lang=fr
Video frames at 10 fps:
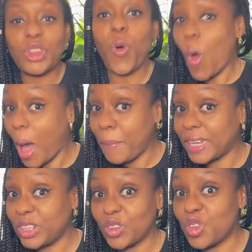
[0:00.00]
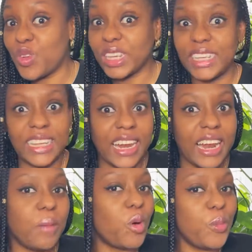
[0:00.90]
trop impatiente de voir s'ils allaient
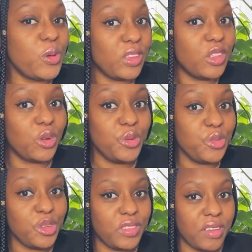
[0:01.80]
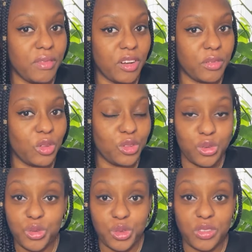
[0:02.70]
la proposer dans l'une de ces dans
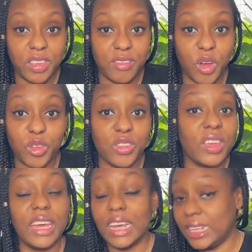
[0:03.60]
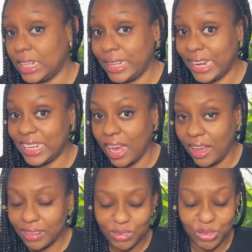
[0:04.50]
l'une de ces ventes et c'était le
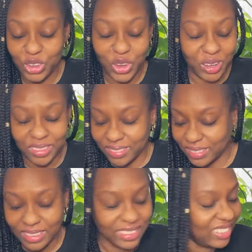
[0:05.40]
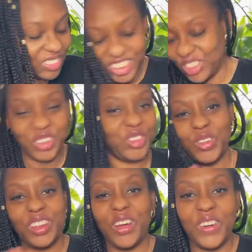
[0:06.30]
cas. Donc euh j'ai
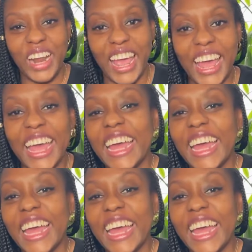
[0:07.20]
sauté en l'air.